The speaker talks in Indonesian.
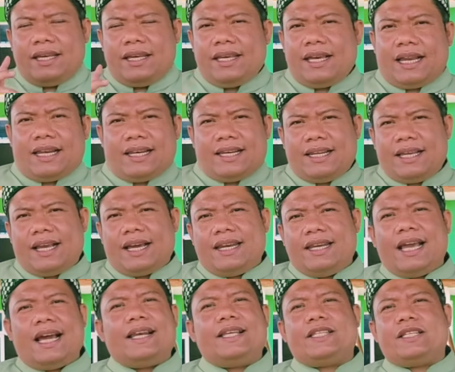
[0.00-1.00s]
ingat dengan
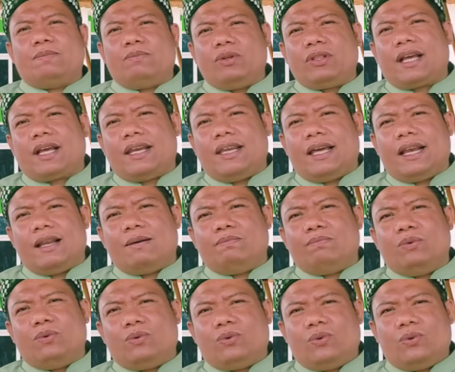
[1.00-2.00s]
yang disebutkan
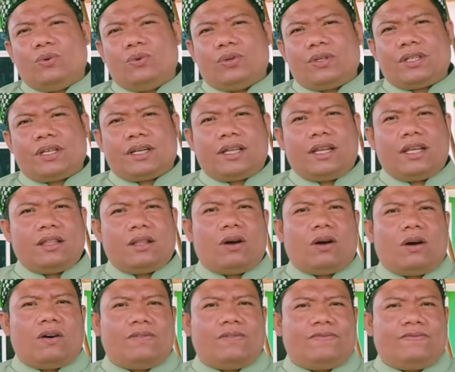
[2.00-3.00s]
dalam buku Secret
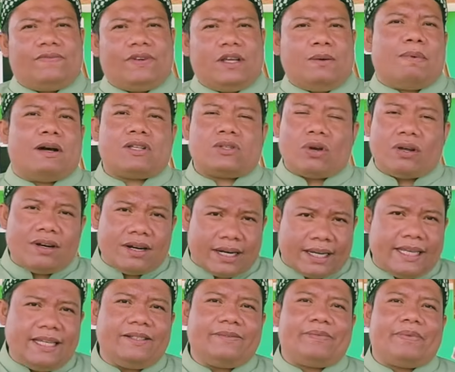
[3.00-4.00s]
of
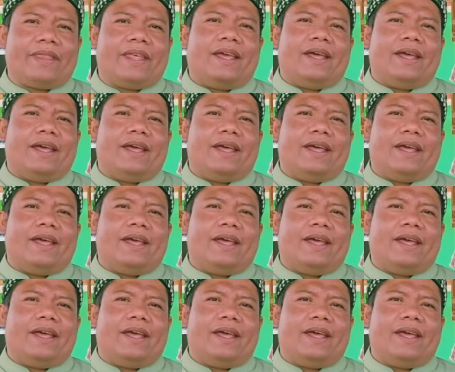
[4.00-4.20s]
Freemasonry,